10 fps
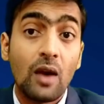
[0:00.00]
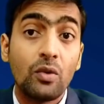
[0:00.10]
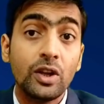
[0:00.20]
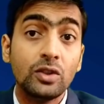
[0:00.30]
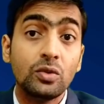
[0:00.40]
क्या
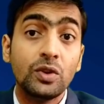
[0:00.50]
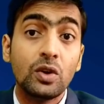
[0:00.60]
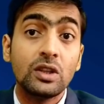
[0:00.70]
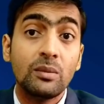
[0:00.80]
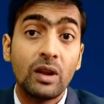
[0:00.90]
वो हिंदू
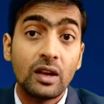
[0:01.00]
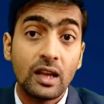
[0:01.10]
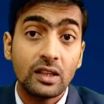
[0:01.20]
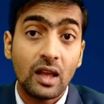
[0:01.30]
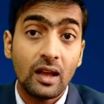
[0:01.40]
विरोधी बिल
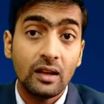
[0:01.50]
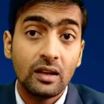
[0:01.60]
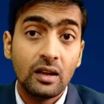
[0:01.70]
नहीं था